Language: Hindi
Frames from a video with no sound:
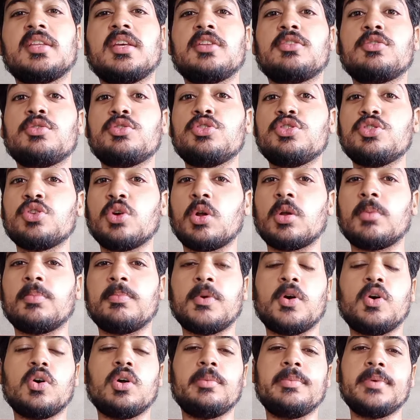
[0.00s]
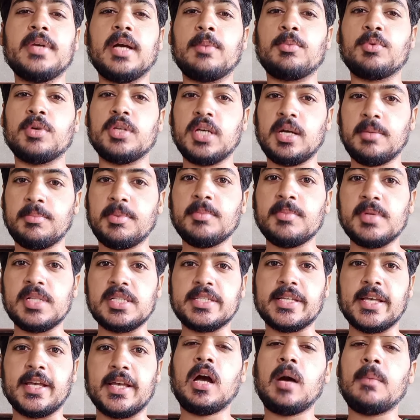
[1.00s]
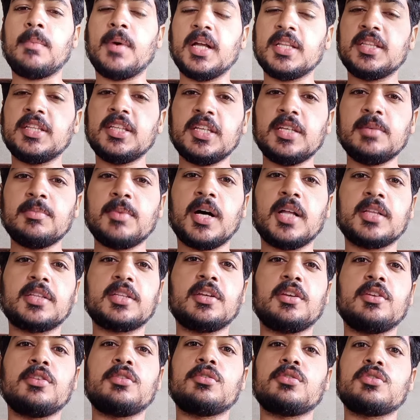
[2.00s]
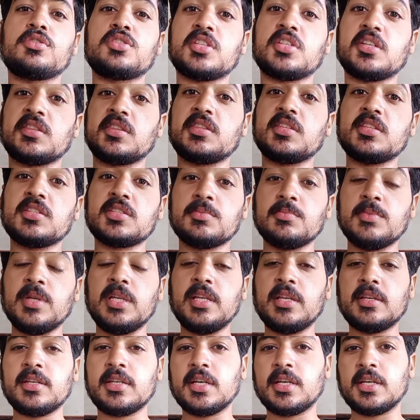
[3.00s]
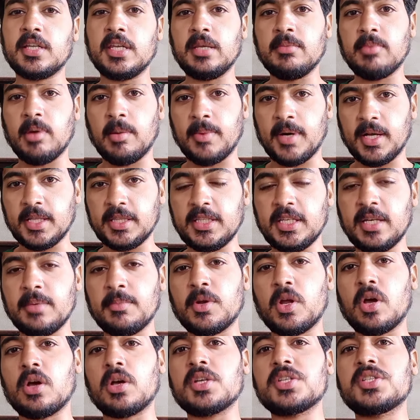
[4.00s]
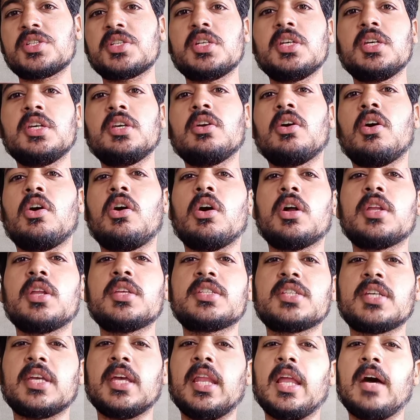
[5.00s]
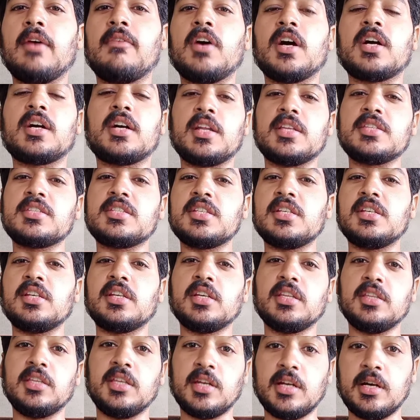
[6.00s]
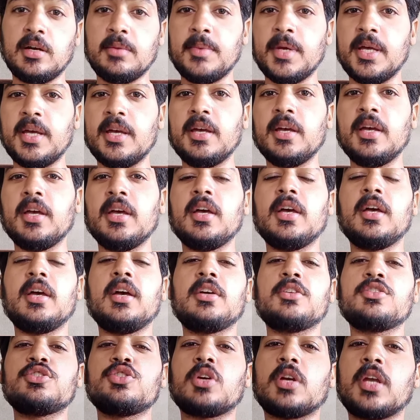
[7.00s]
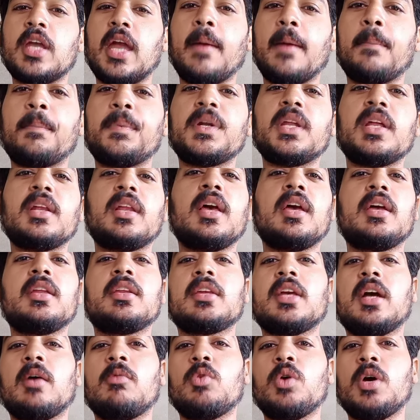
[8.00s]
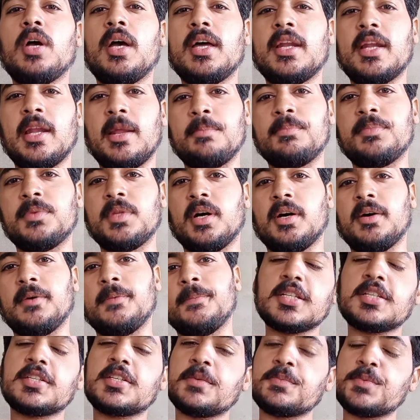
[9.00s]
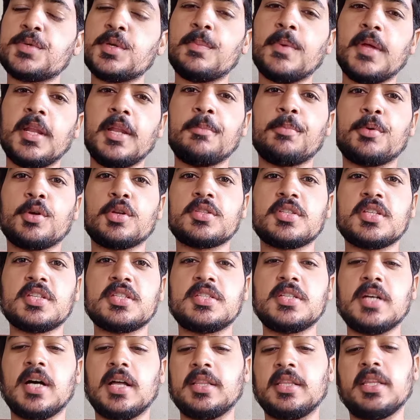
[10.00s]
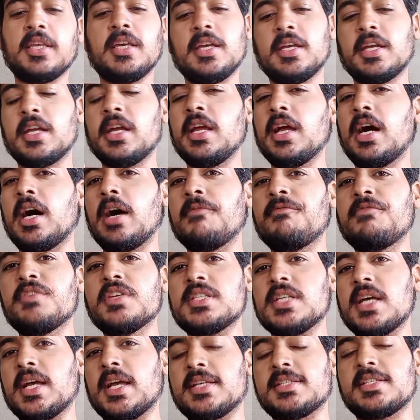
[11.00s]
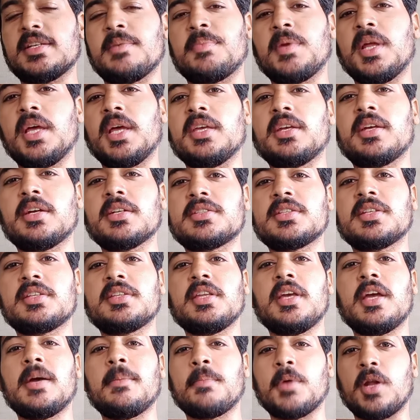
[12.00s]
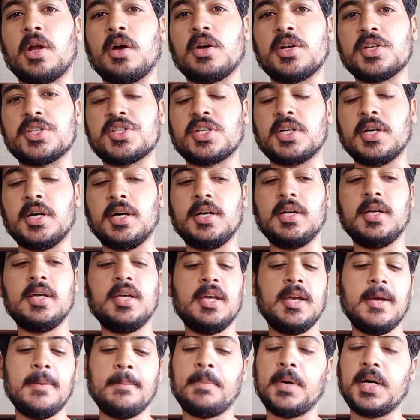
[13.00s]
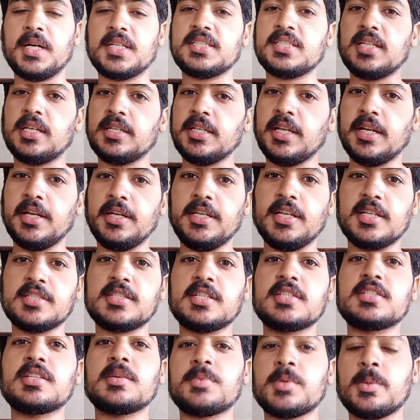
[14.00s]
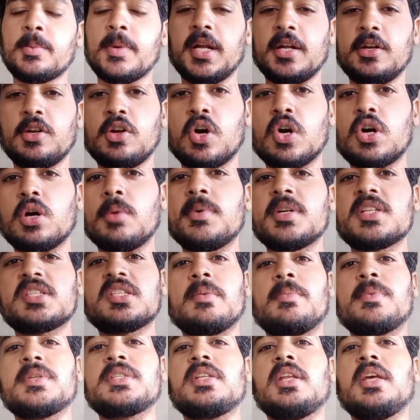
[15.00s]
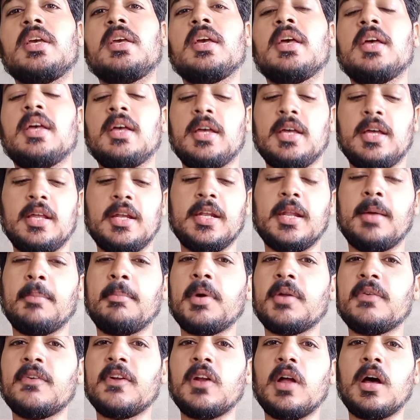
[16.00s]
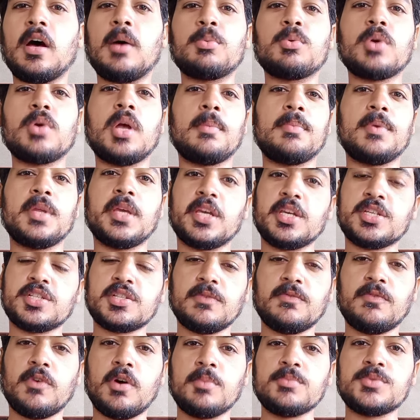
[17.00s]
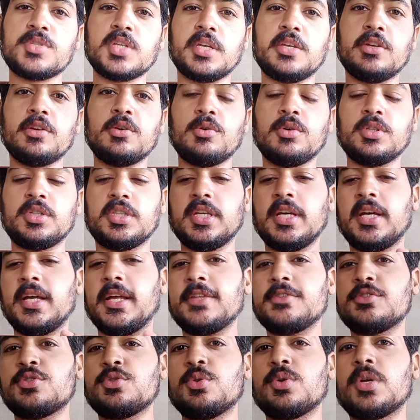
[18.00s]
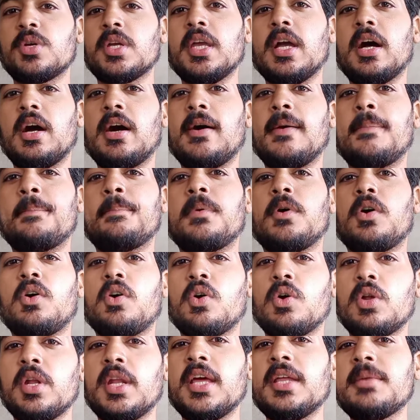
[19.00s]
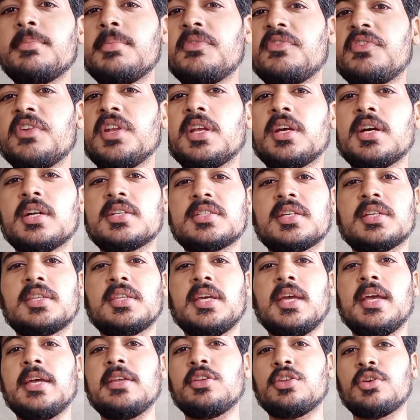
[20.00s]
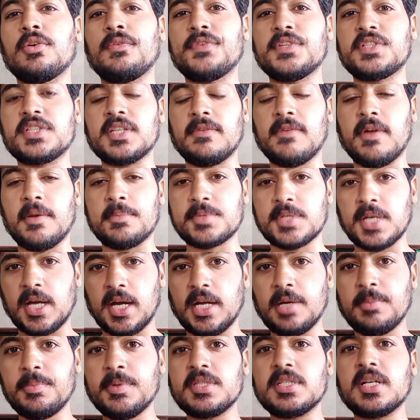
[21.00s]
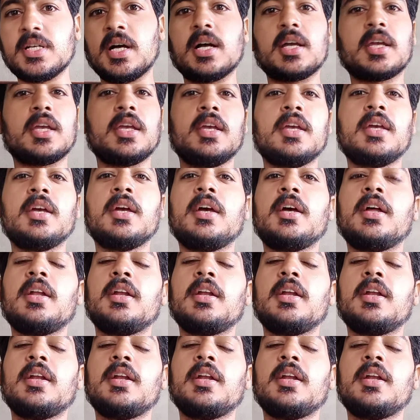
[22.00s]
आते हैं तो यूरोप माहौल भी आपको यहाँ पे मिल जाएगा आबादी की बात करें तो छत्तीस मिलियन के करीब आबादी है मराकश की और इसके अलावा करेंसी इनकी दिरहम है जो कैपिटल है इनका वो है रबता अच्छा, सबसे पहले प्रोसेस जानते हैं कि आप वीज़ा कैसे अप्लाई कर सकते हैं मराकश का पाकिस्तानी इंडिया से सबसे पहले डॉक्यूमेंट समझ लें नंबर वन आपको एप्लीकेशन फॉर्म चाहिए होता है जो कि आप ऑनलाइन भी फिल कर सकते हैं इनके ऑफिशियल वेबसाइट पर जाके